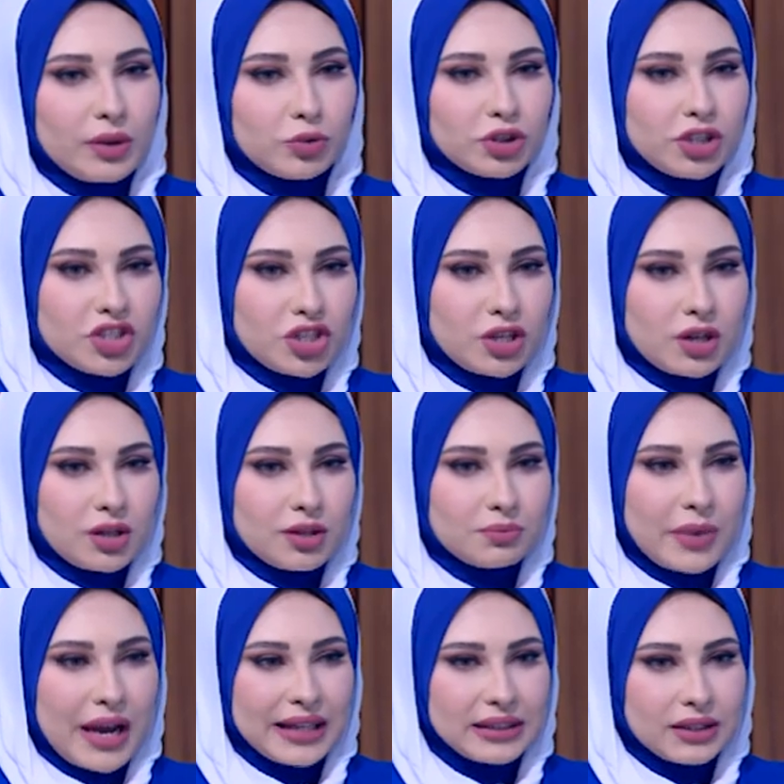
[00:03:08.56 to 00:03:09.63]
منتشره
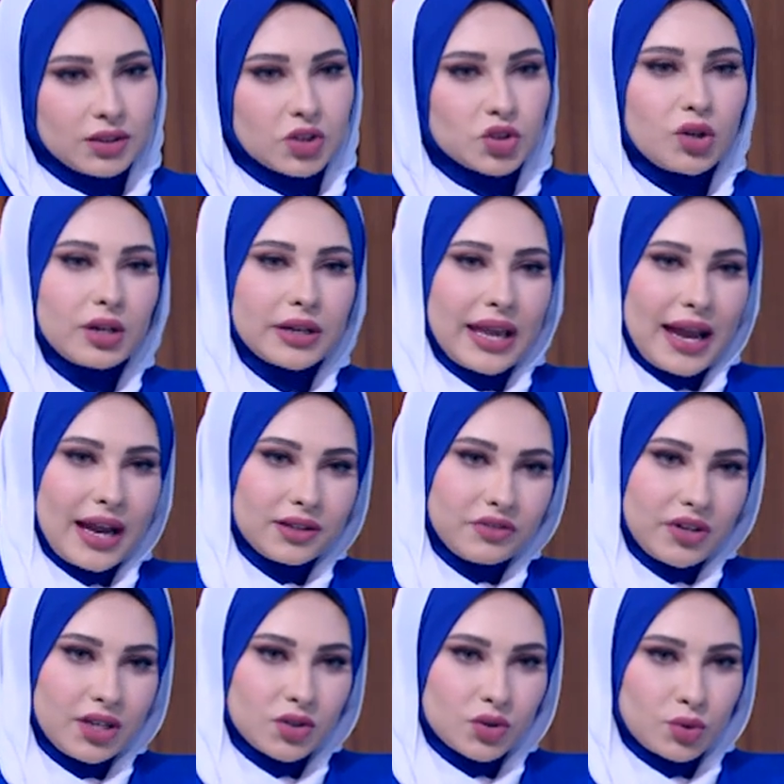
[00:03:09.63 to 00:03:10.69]
بعد انتشار جائحه
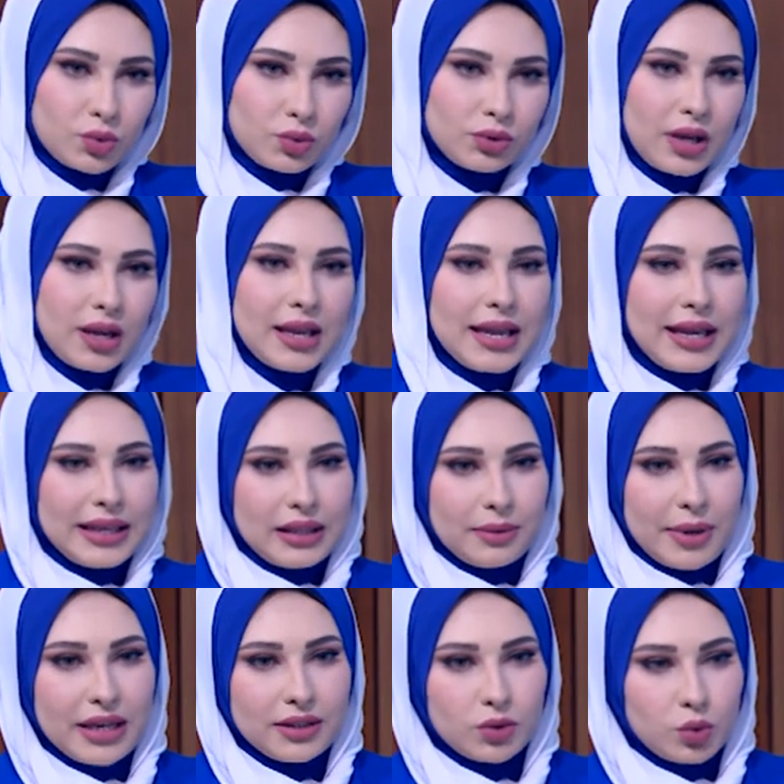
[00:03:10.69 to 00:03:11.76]
فيروس كورونا اللي
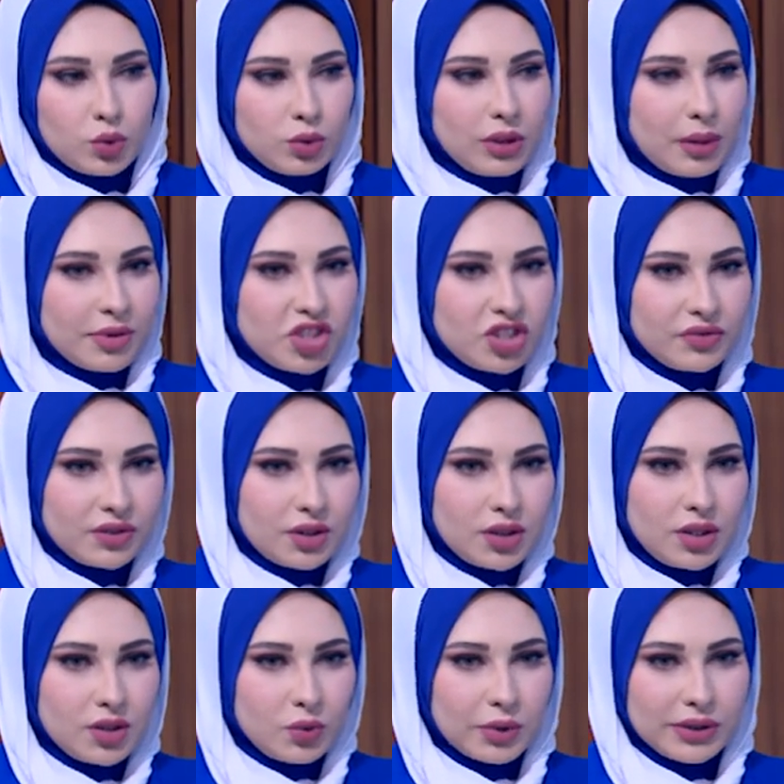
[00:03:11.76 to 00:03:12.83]
بقت كورونا ماشيه في
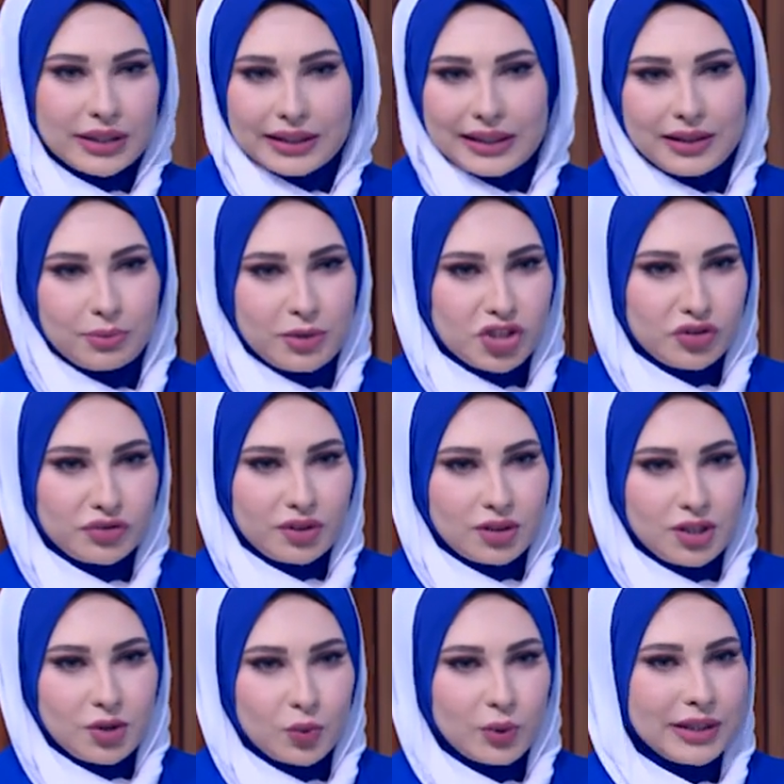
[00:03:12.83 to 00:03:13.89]
طريق والتدخين ماشي في
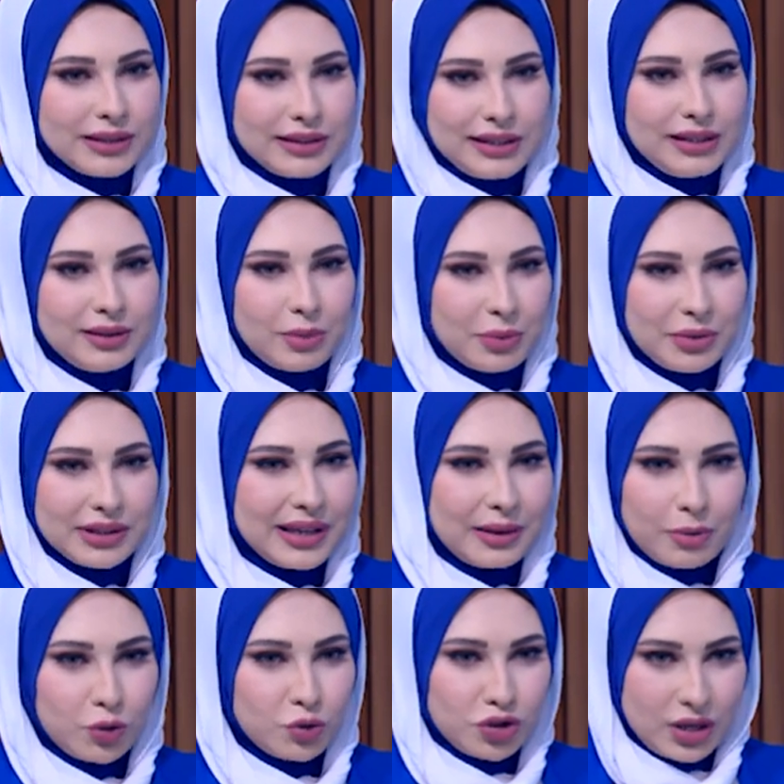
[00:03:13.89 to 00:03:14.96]
طريق والاثنين ما
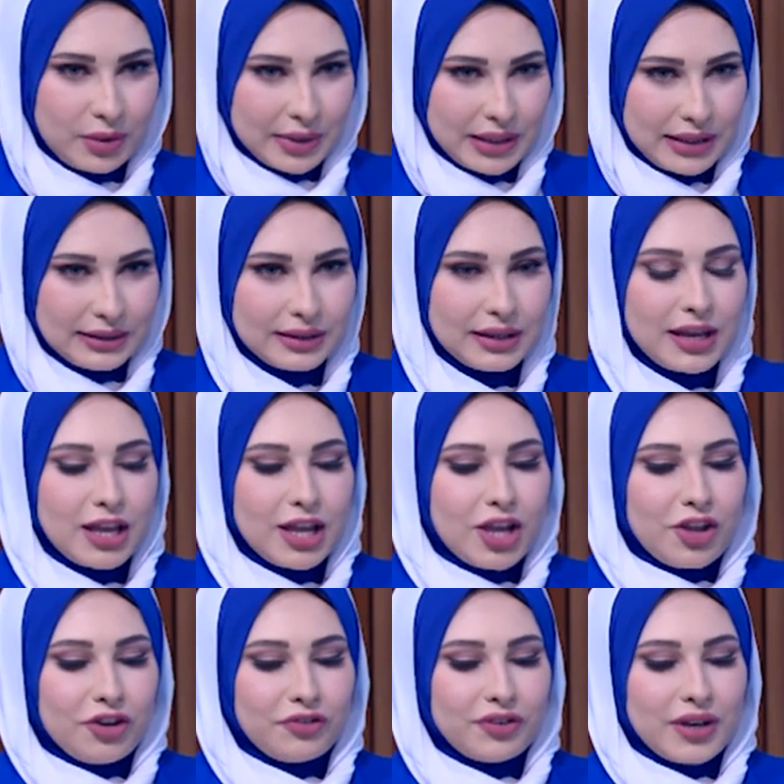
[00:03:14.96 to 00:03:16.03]
بيتجمعوش ابدا
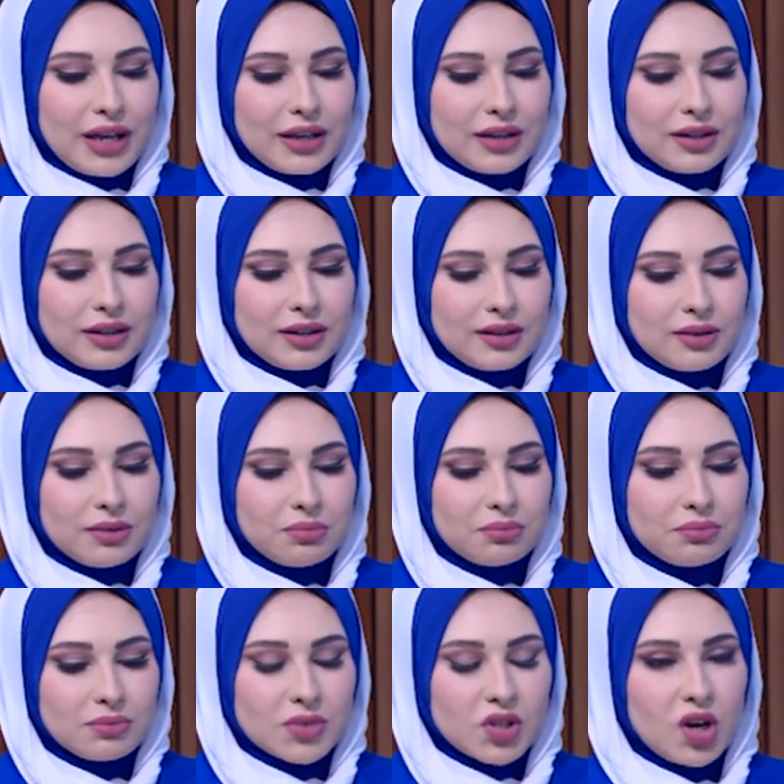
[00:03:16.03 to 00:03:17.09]

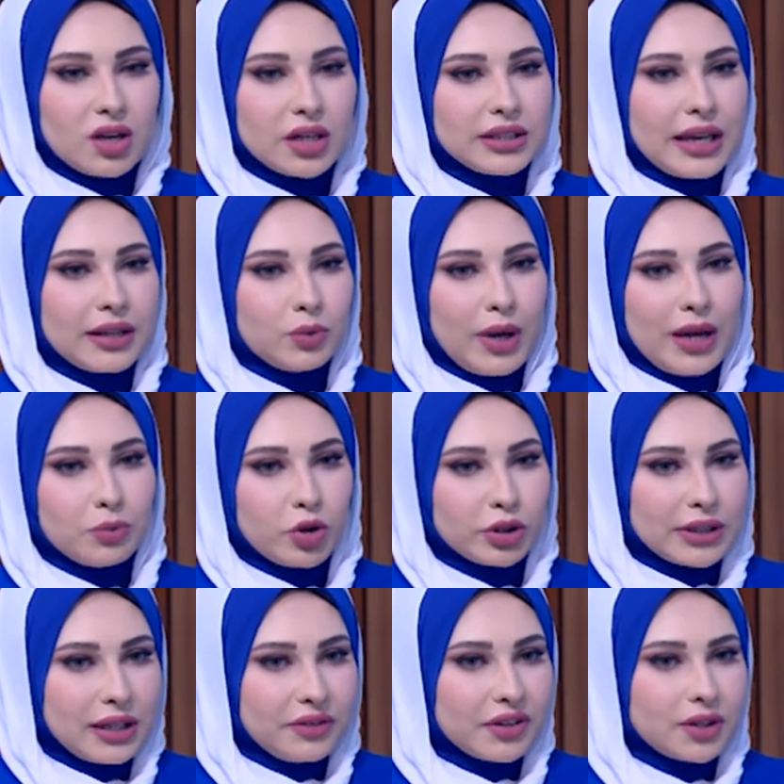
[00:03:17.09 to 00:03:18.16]
فظهرت انواع
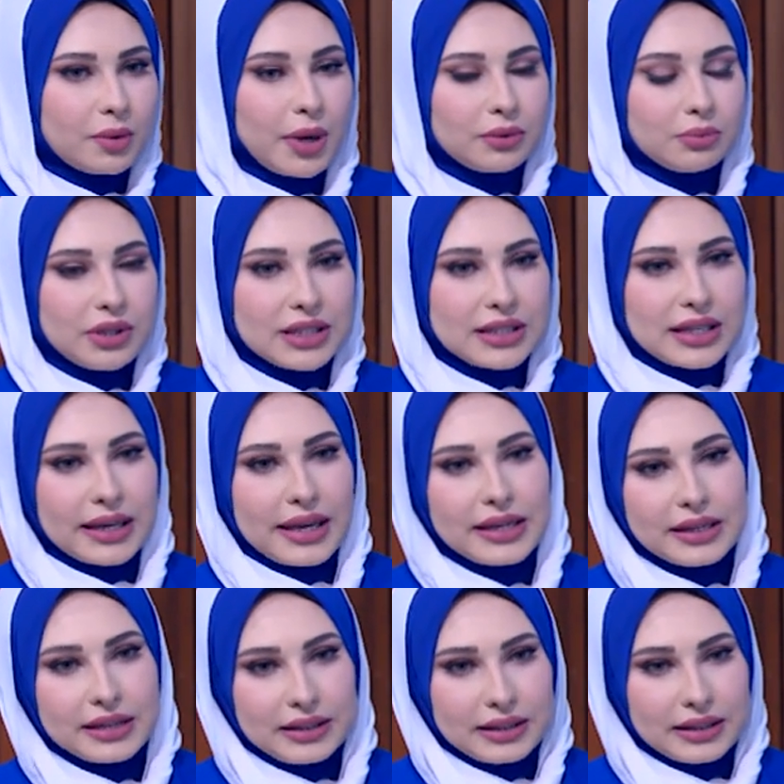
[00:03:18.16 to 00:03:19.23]
مختلفه طبعا من
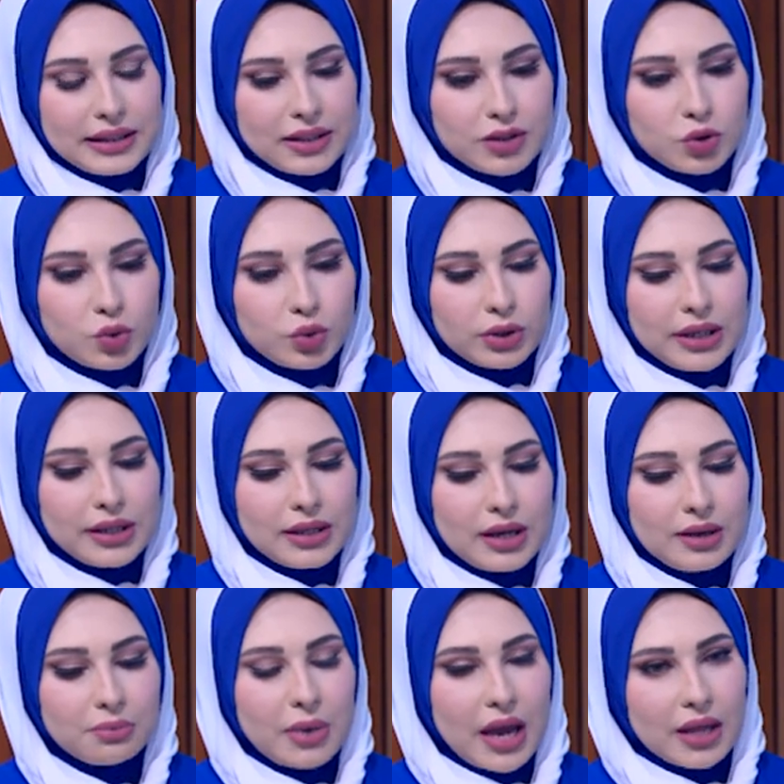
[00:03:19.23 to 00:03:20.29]
السجاير الالكترونيه
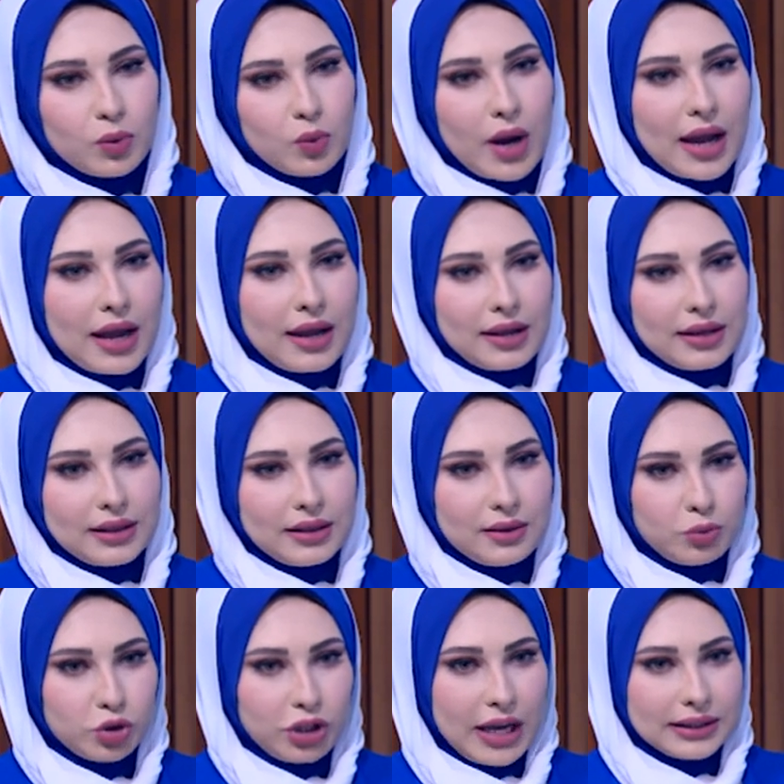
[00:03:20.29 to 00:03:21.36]
بانواعها
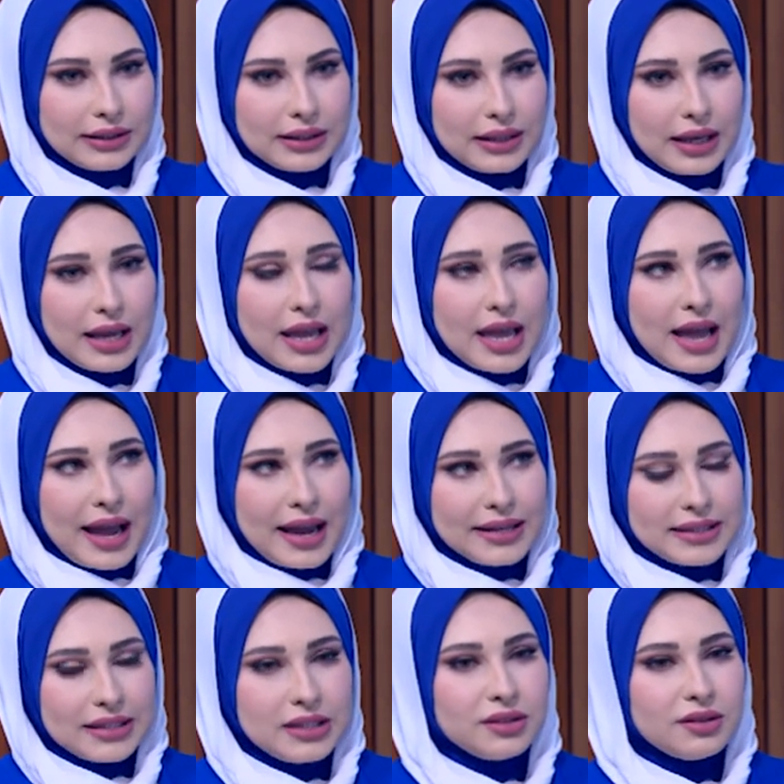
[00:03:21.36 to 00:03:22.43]
المتعدده
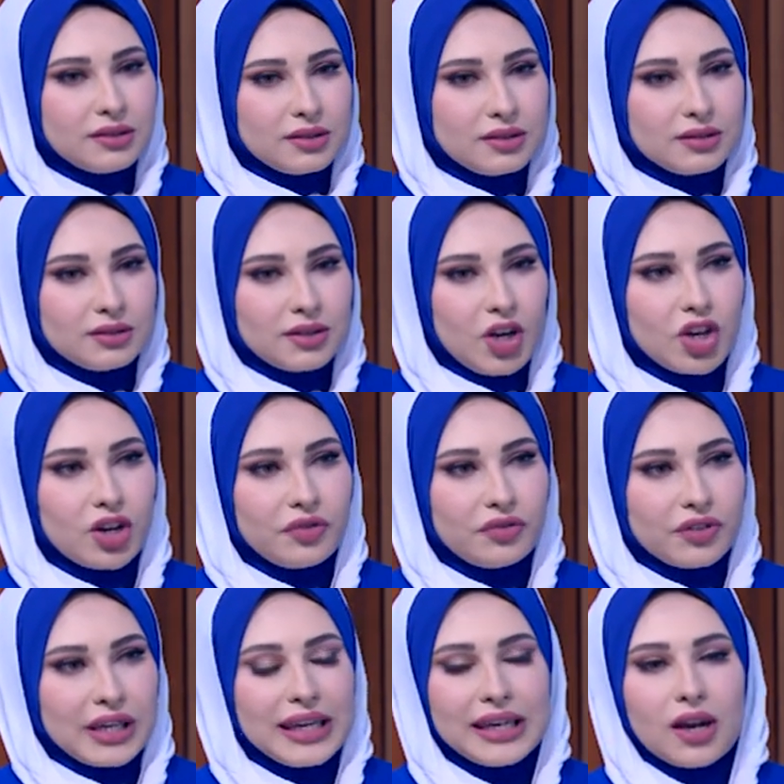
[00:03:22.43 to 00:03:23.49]
عايزين نعرف
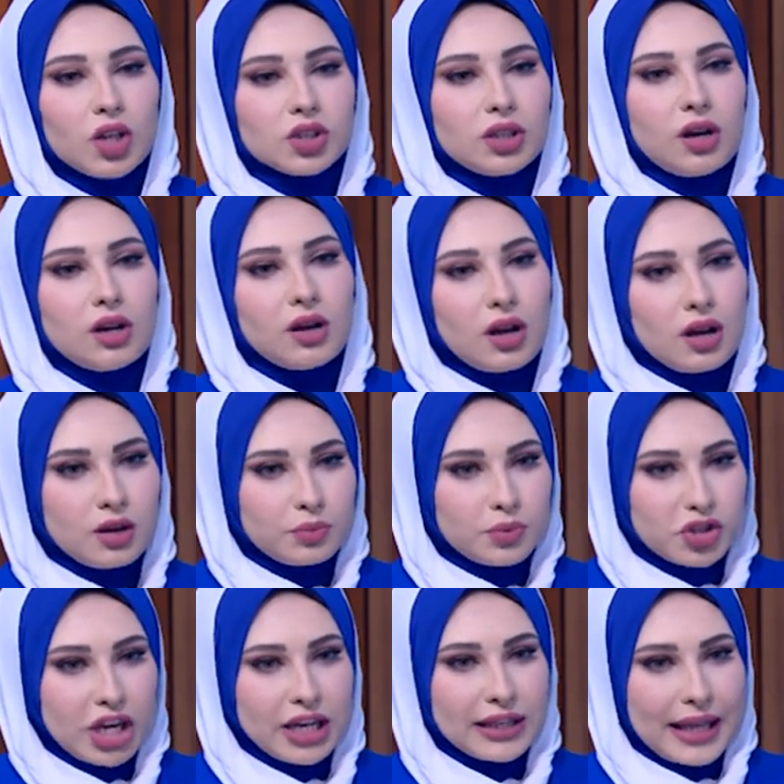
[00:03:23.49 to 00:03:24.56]
ايه اضرارها
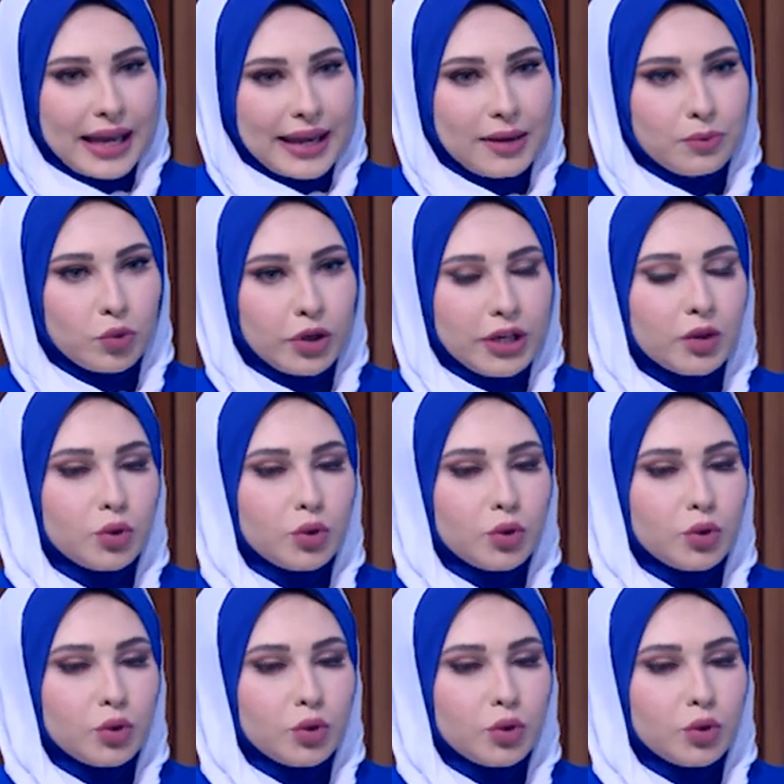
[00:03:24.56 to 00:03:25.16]
بشكل عام وايه